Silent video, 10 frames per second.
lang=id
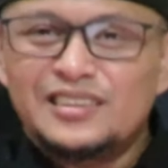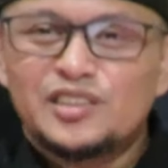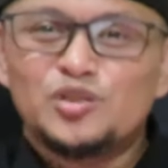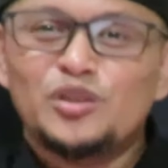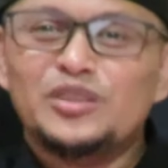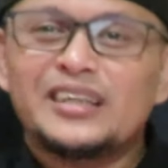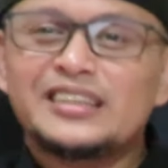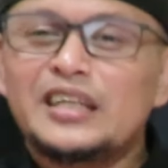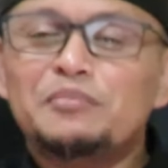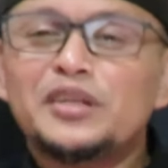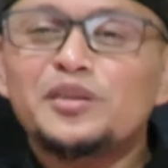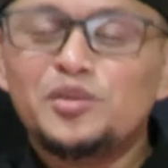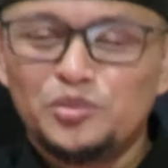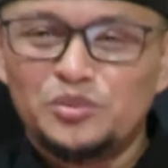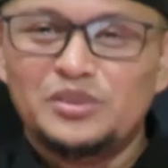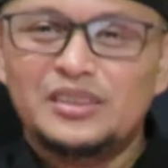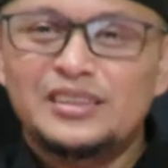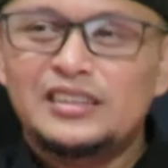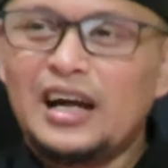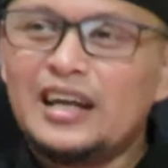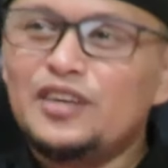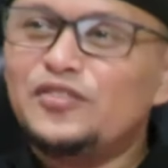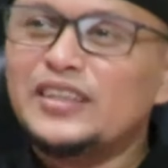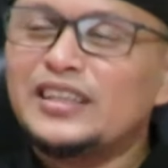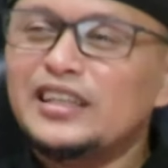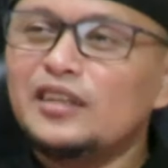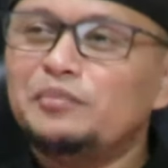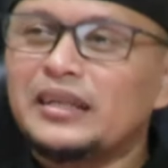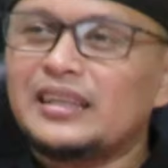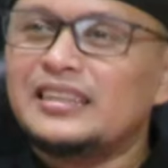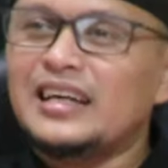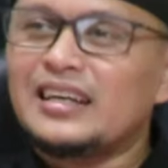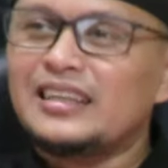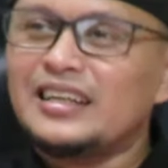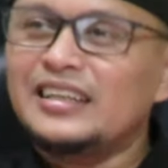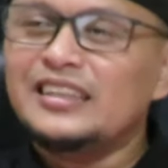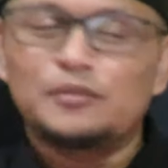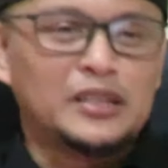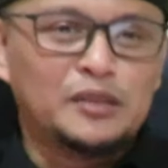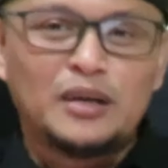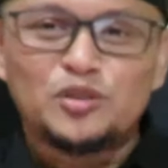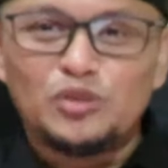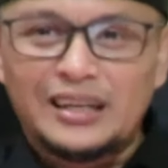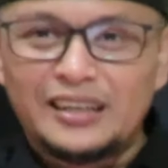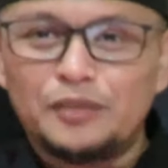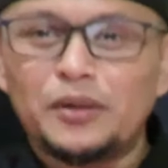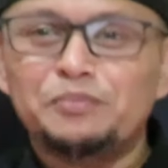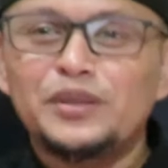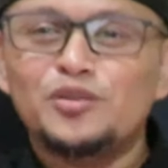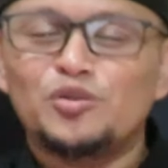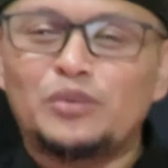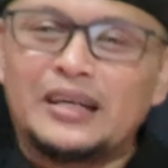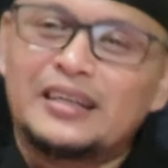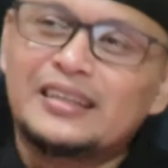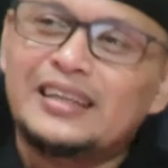Sesuatu yang tidak menentu. Yang Anda pikir mereka tidak akan nagih, tiba-tiba sudah ada depan pintu rumah Anda.